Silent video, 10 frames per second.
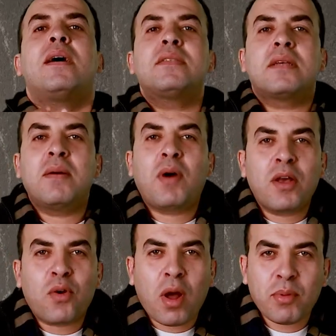السلام
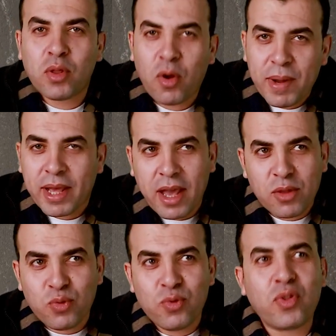عليكم ورحمه الله
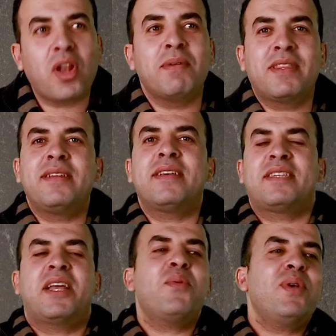وبركاته طلبه تانية
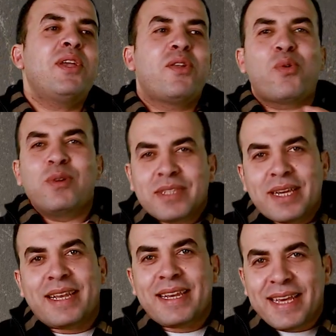ثانوي
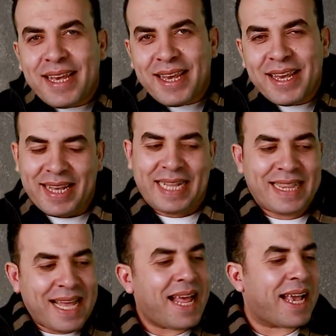الجزء اللي ايه
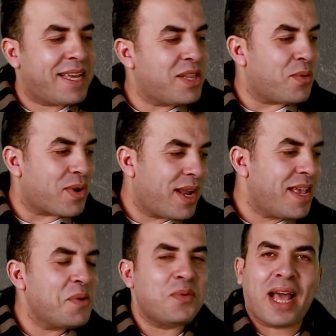الدلع كده
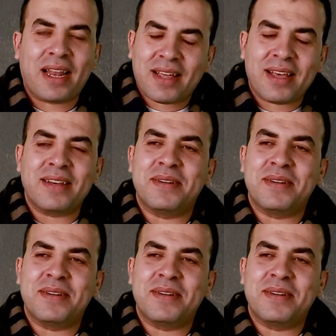والرايق والعلخ